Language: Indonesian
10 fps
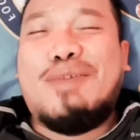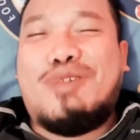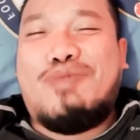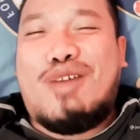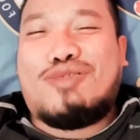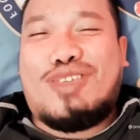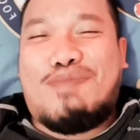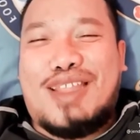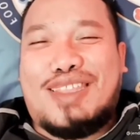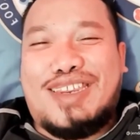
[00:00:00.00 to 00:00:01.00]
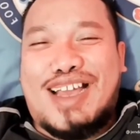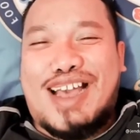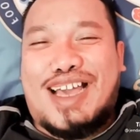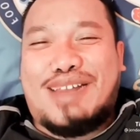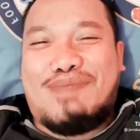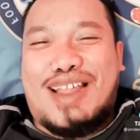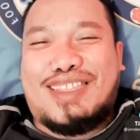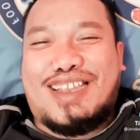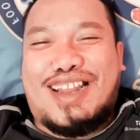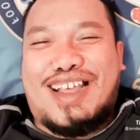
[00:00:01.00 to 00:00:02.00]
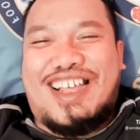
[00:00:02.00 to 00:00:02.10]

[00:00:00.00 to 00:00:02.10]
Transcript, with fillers: ya belum waktunya mati dia nggak akan mati lah.